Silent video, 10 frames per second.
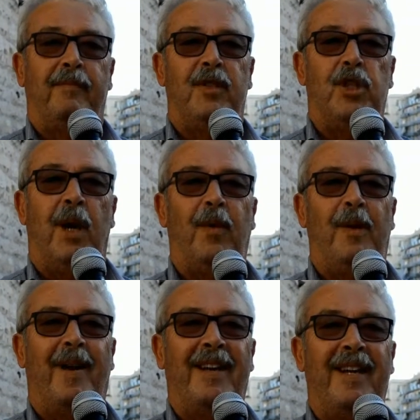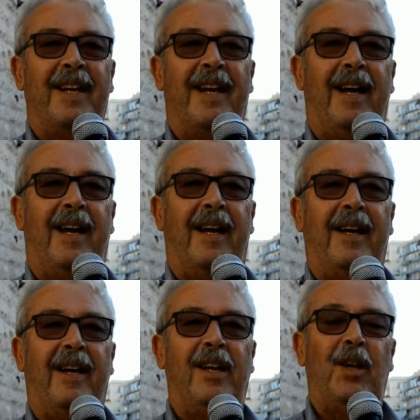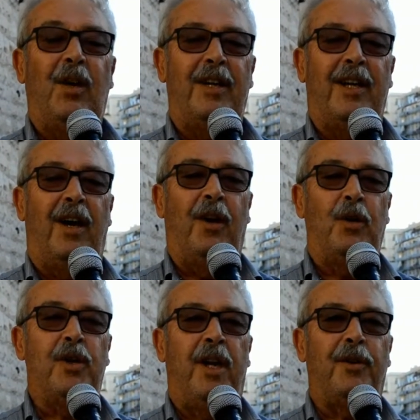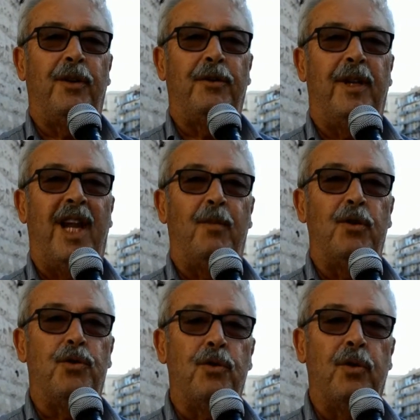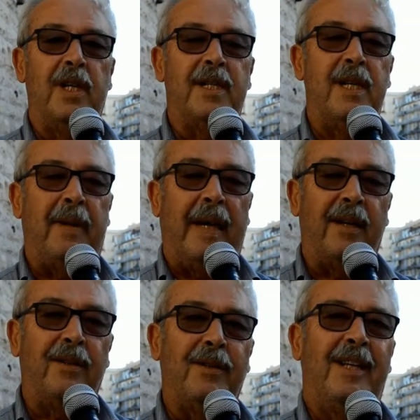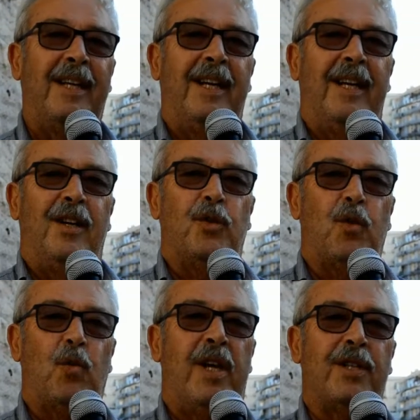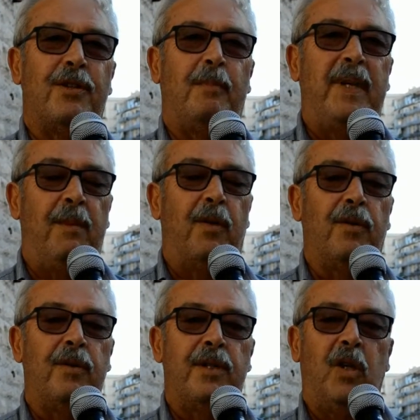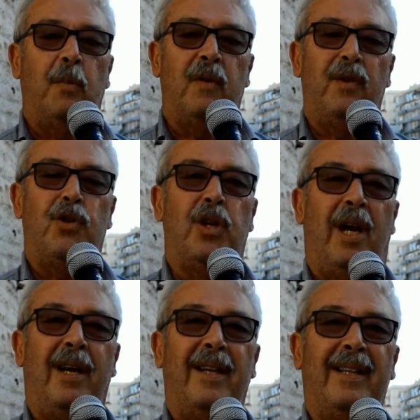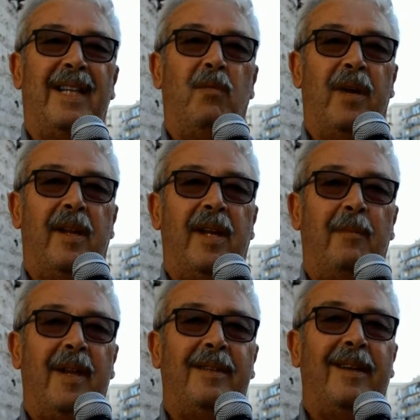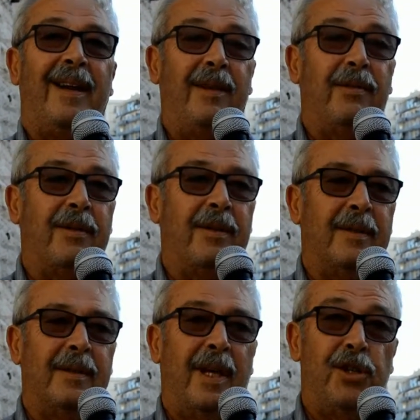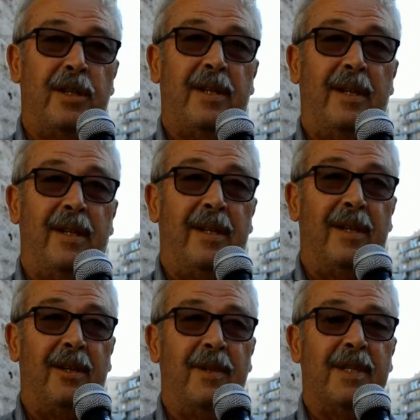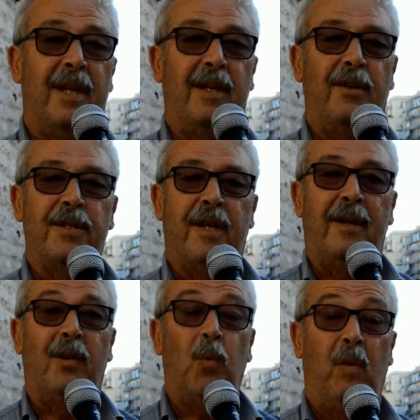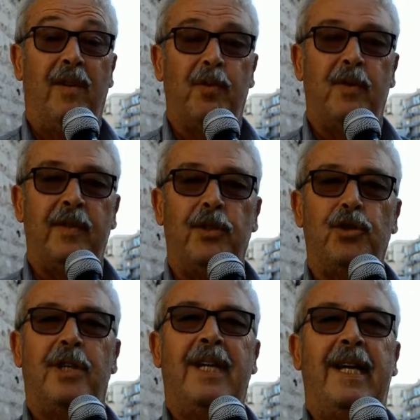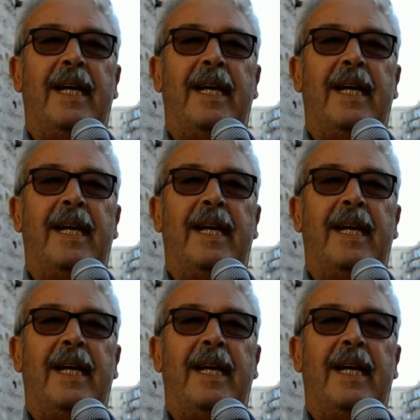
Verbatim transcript: diciamo in maniera ironica, ho scritto Tiriamo giù il sipario. Su questo primo consiglio provinciale, democraticamente eletto dai cittadini di questa nostra nuova provincia,